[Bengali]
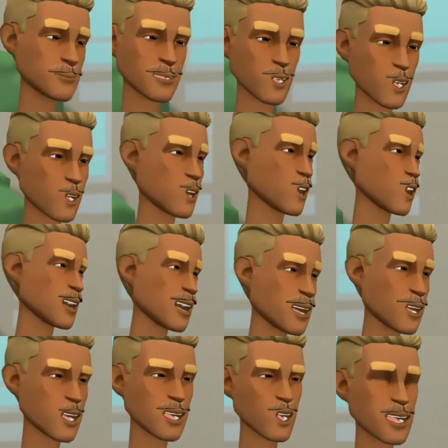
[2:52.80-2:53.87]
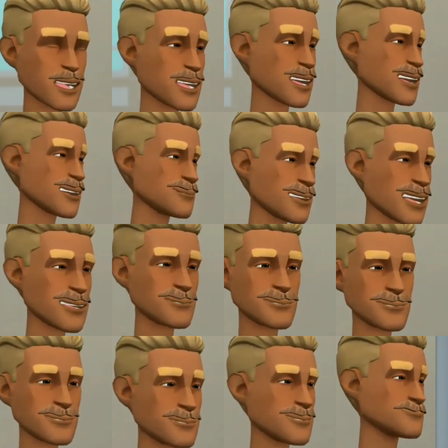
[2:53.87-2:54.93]
আমরা সবাই দোয়া করেন যেন এরমের
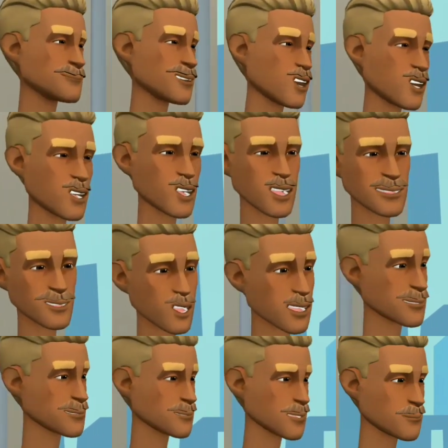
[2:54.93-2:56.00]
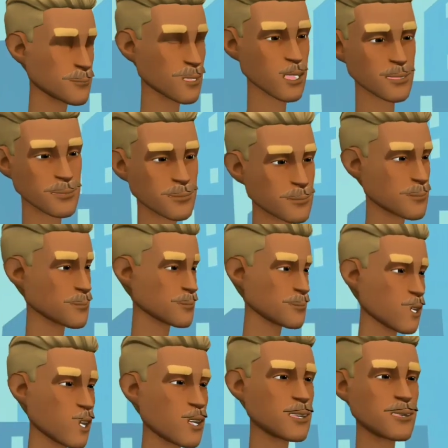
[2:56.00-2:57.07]
খামখেয়ালি ব্যবসা আরও
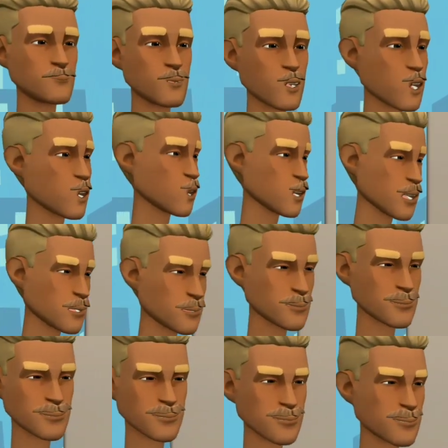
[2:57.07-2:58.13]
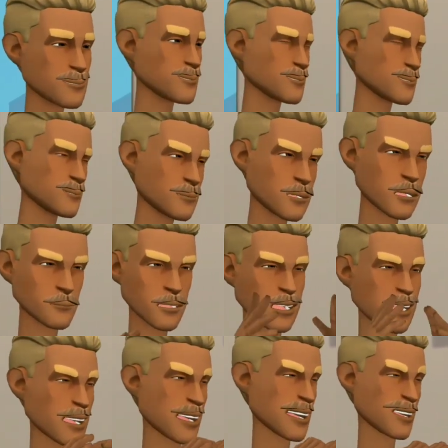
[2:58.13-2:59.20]
সামনের দিকে করতে পারি
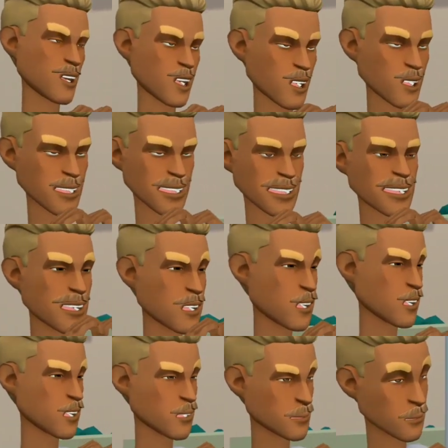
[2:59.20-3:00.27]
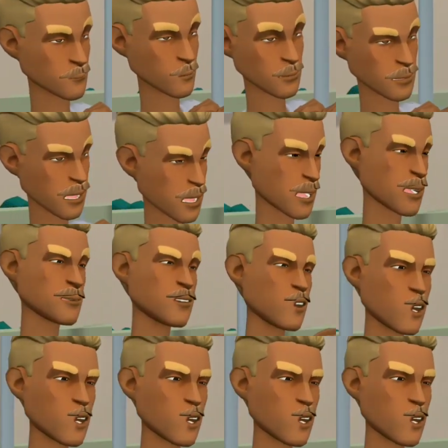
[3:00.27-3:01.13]
ভিডিওটা যদি ভালো লাগে তাহলে লাইক কমেন্ট শেয়ার করতে